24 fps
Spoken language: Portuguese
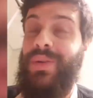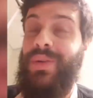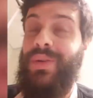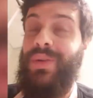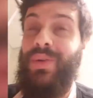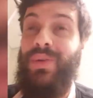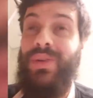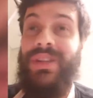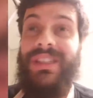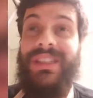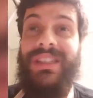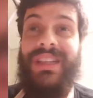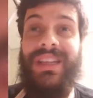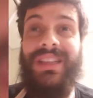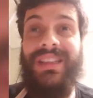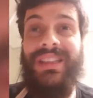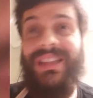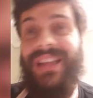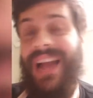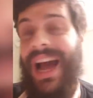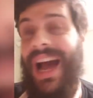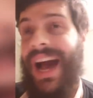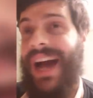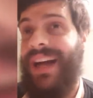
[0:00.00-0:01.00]
tá
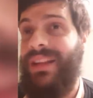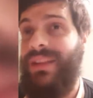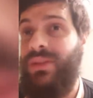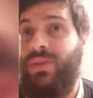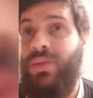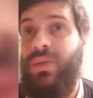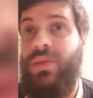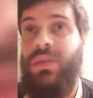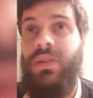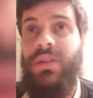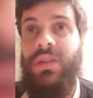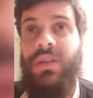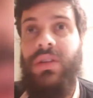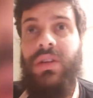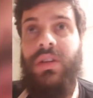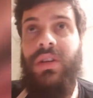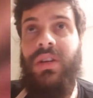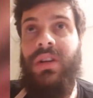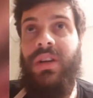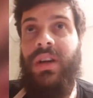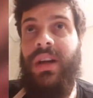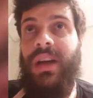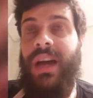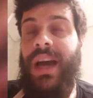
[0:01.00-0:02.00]
concentrado.
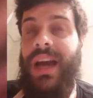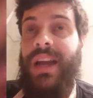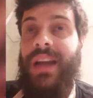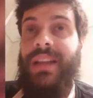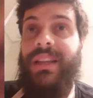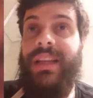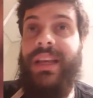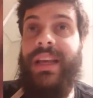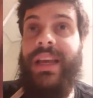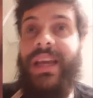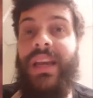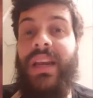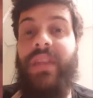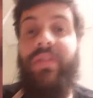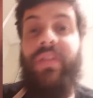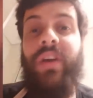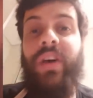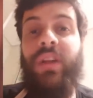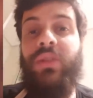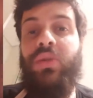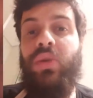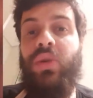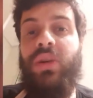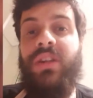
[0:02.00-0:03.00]
Cara, tem N
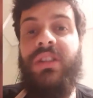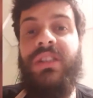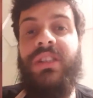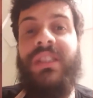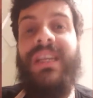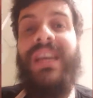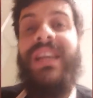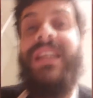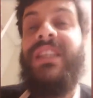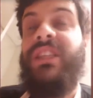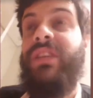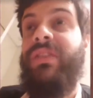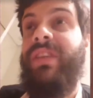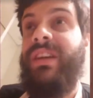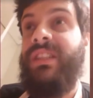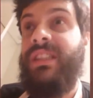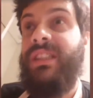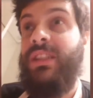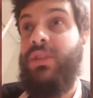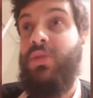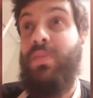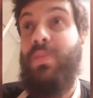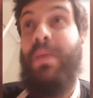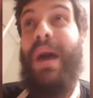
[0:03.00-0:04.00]
fatores. Se ele tivesse
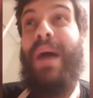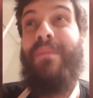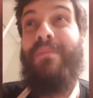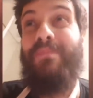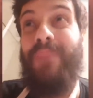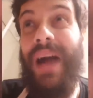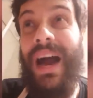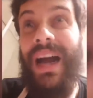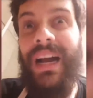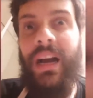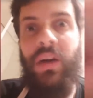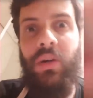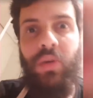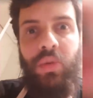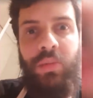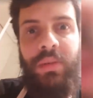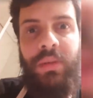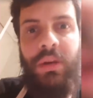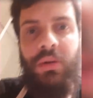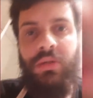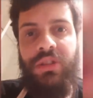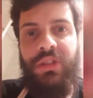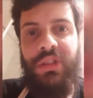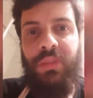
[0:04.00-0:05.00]
sido babaca
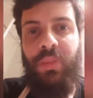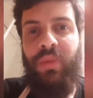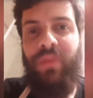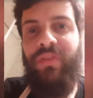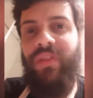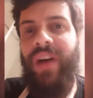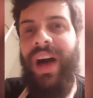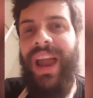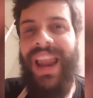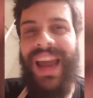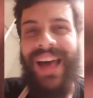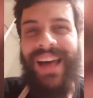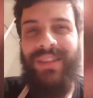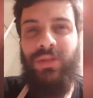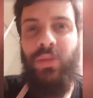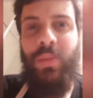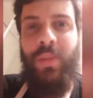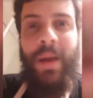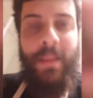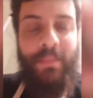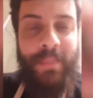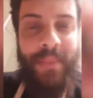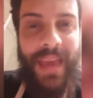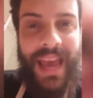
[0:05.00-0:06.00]
comigo, tipo, falado
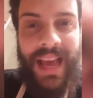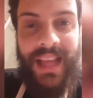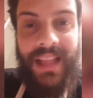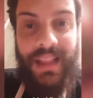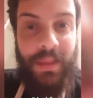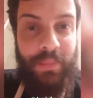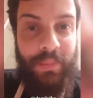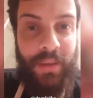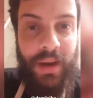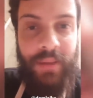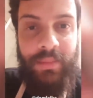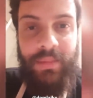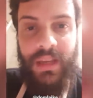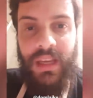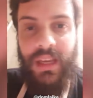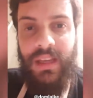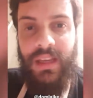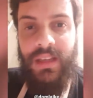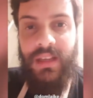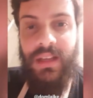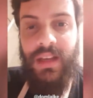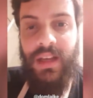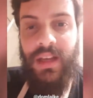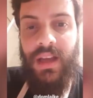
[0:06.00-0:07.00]
uma merda pra
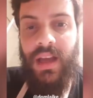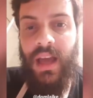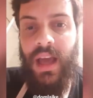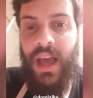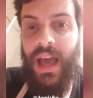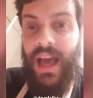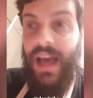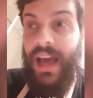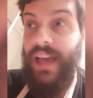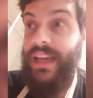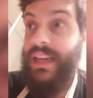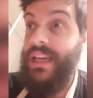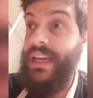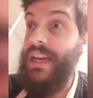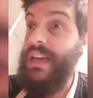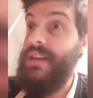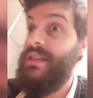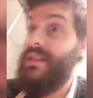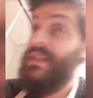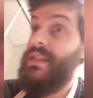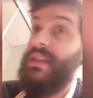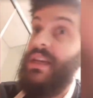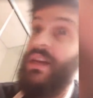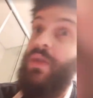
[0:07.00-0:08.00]
mim, aí ia
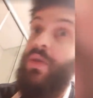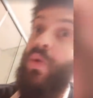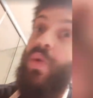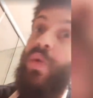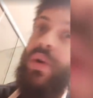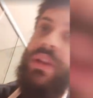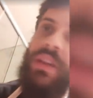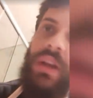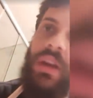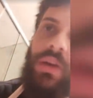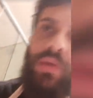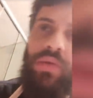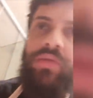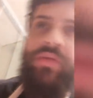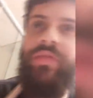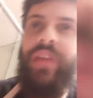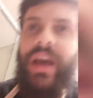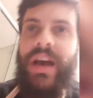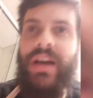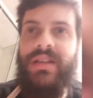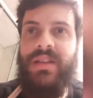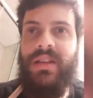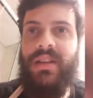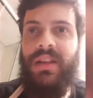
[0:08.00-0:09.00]
ser outra
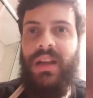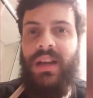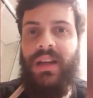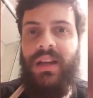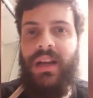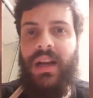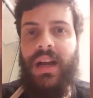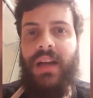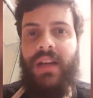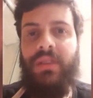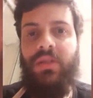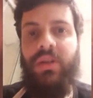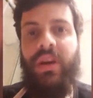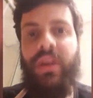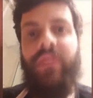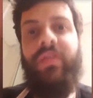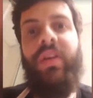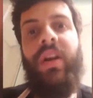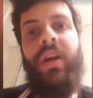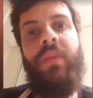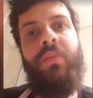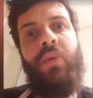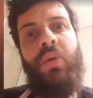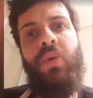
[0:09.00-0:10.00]
conversa, tá ligado? Eu ia
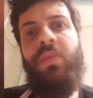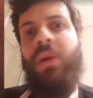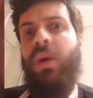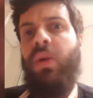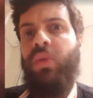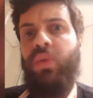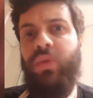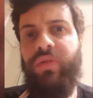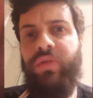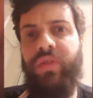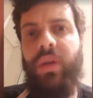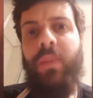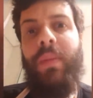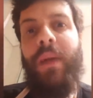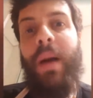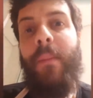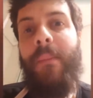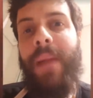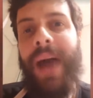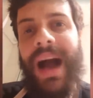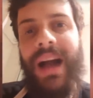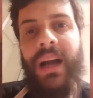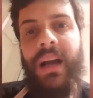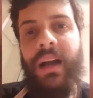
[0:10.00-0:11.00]
falar, pô, o maluco foi
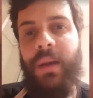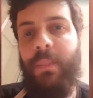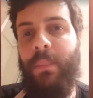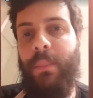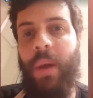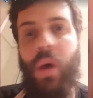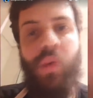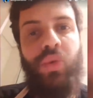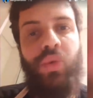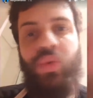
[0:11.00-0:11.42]
babaca, pau